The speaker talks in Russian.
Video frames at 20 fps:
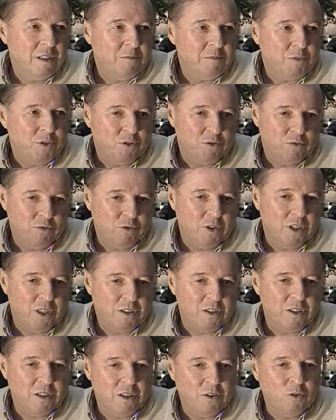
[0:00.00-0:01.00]
Потому что ну,
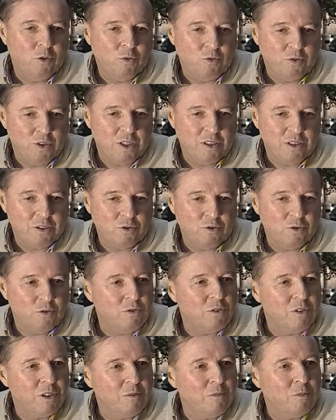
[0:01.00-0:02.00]
класс игроков, если
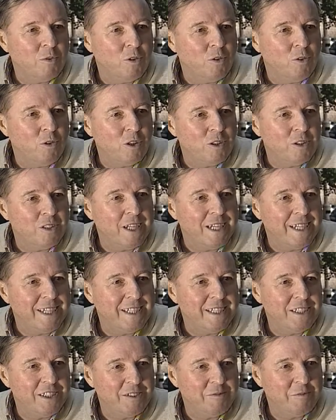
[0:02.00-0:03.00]
что, намного
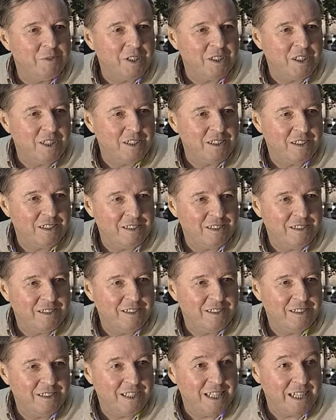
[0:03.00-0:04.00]
сильнее, чем класс
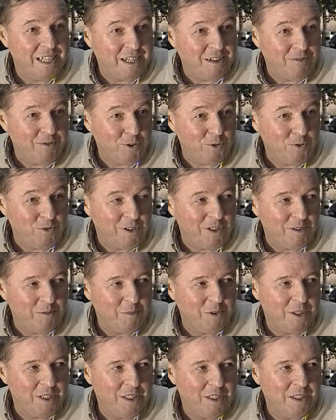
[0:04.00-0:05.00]
э, Терека в
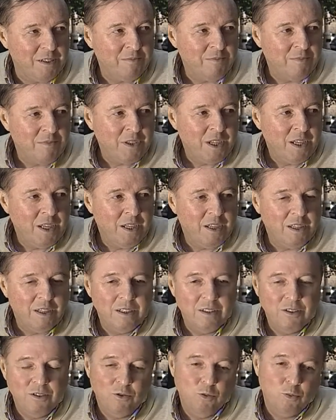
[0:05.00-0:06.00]
индивидуальном плане.
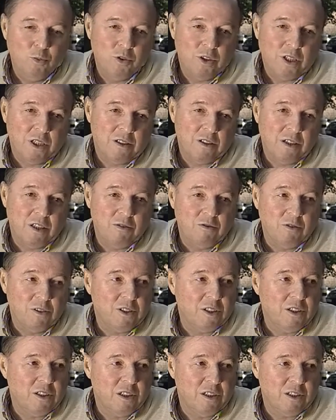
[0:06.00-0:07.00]
И думаю, так
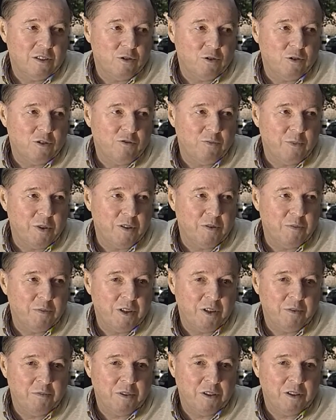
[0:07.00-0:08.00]
складывалась игра, особенно в первом
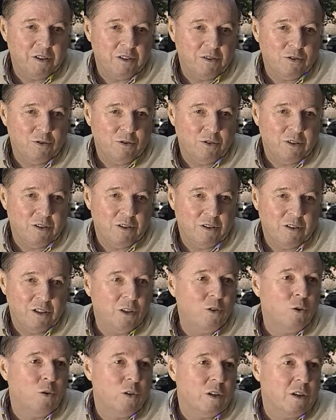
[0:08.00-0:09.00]
тайме, что они
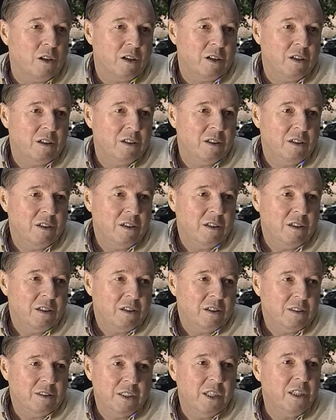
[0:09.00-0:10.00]
легко играли
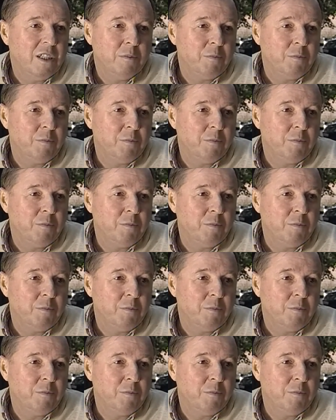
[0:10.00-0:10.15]
не